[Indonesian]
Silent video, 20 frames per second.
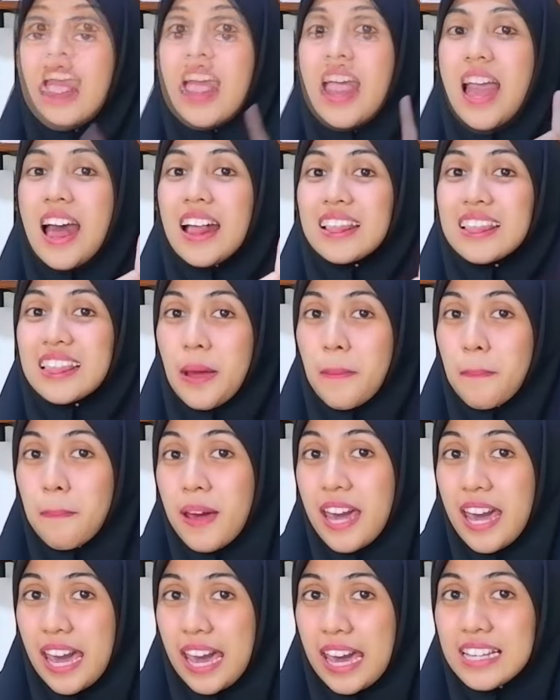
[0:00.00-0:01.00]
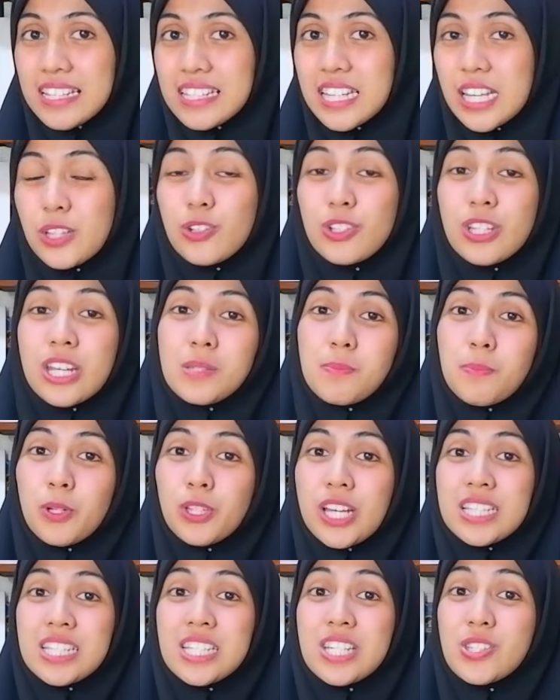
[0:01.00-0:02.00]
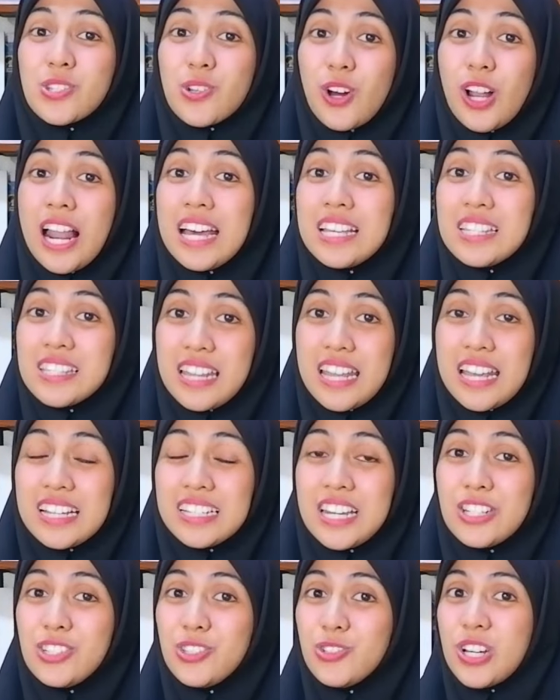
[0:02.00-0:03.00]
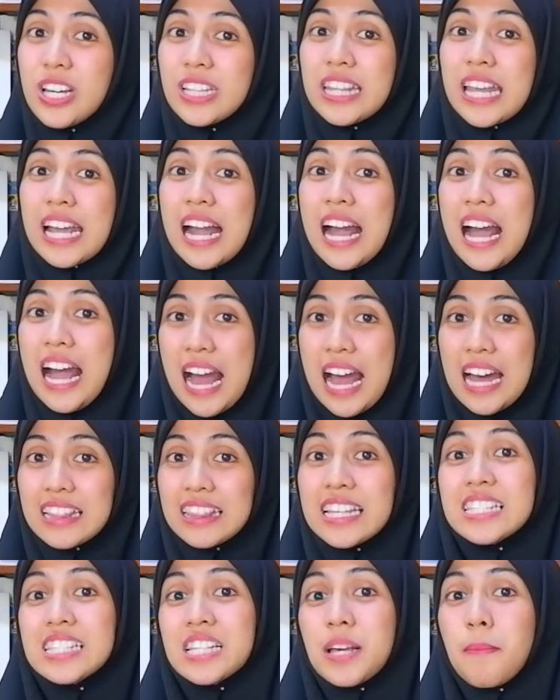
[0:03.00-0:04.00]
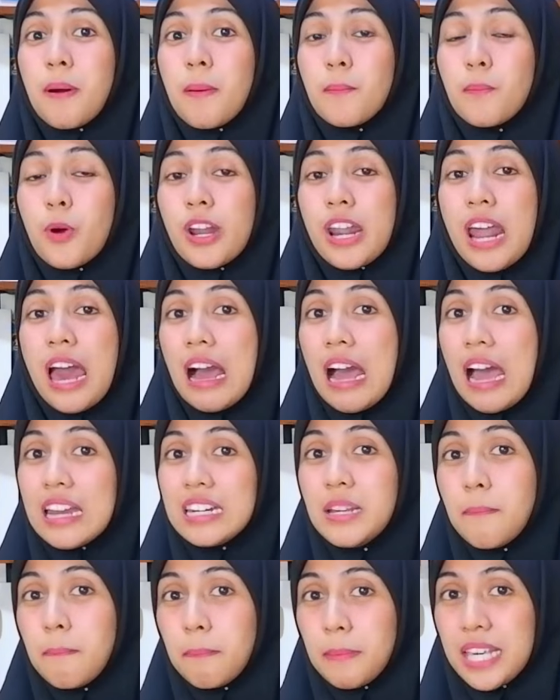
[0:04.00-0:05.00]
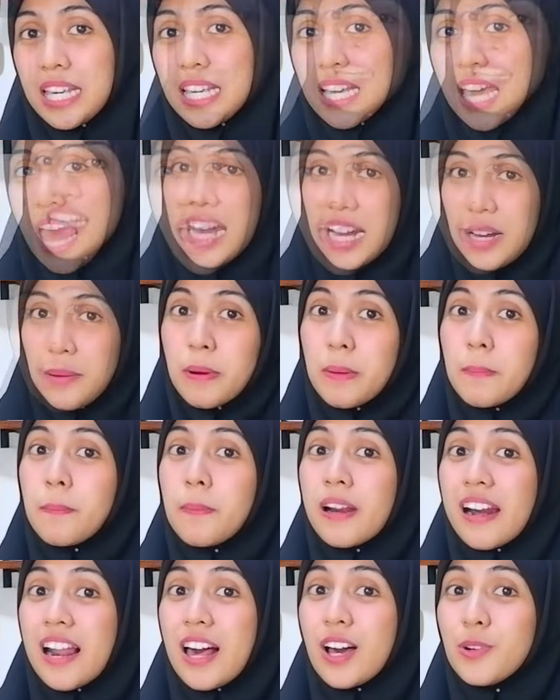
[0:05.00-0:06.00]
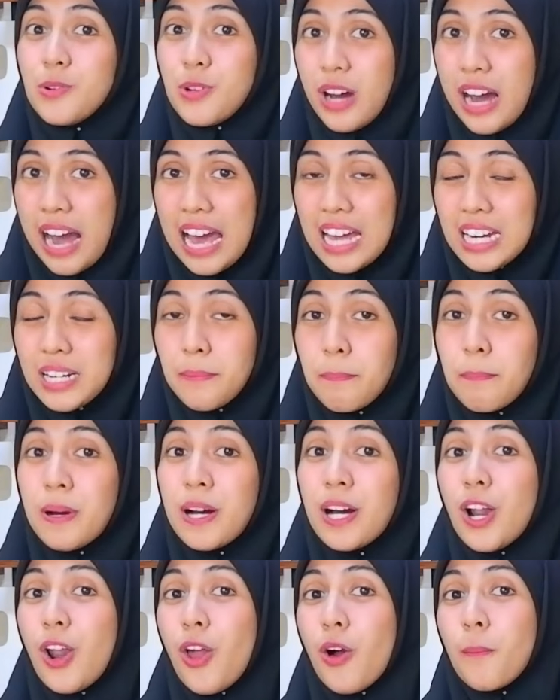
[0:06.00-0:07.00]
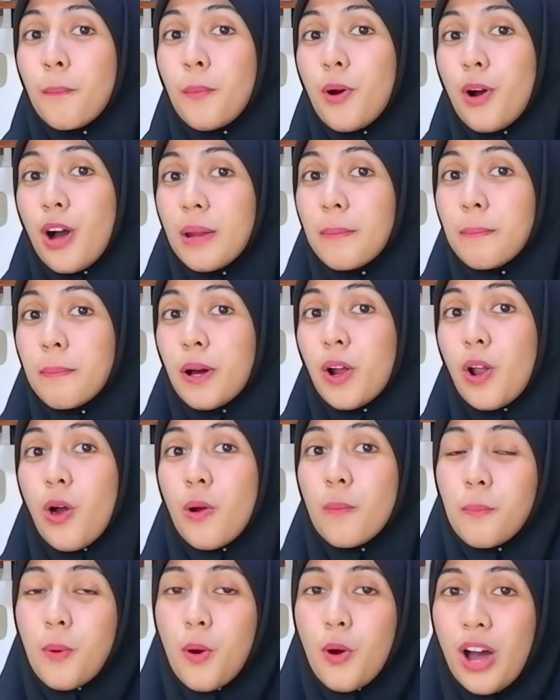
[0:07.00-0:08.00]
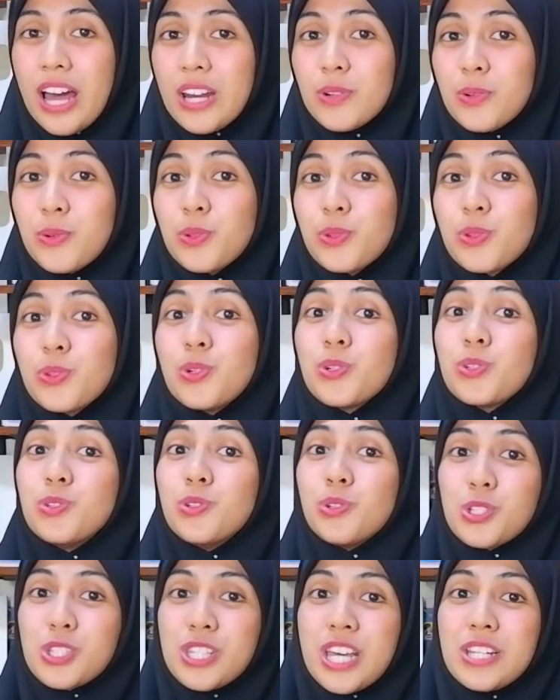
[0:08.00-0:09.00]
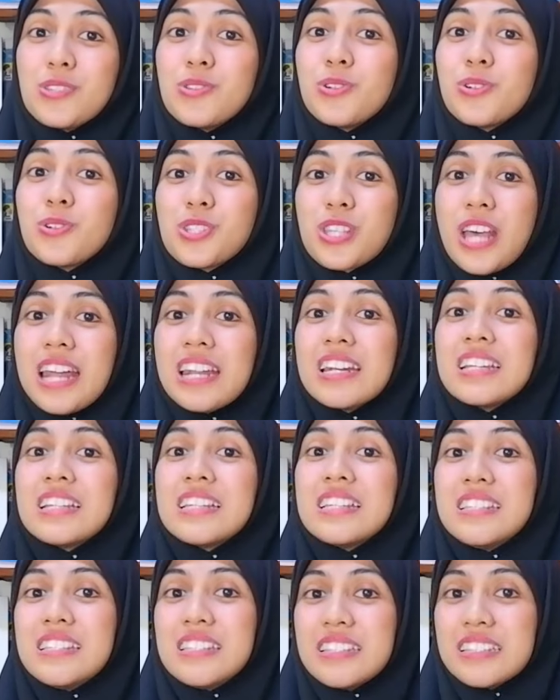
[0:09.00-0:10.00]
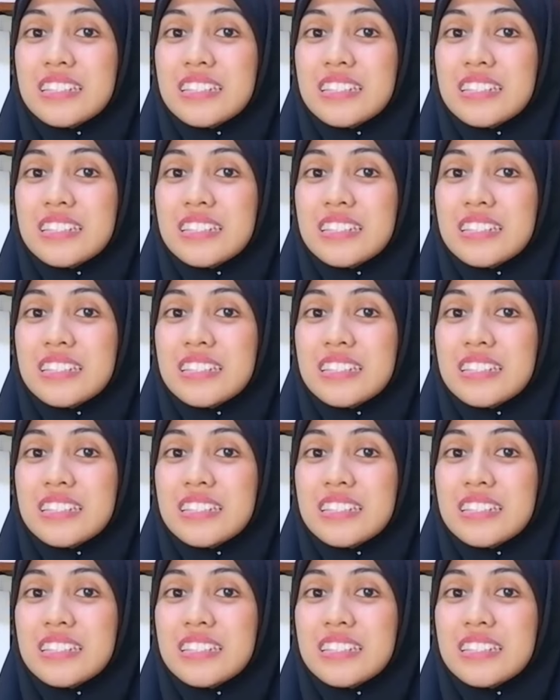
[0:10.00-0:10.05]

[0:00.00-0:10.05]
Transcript: Nah, TPS itu tes potensi skolastik dan juga TKA tes kemampuan akademik yang memberlakukan pengelompokan-pengelompokan untuk jurusan-jurusan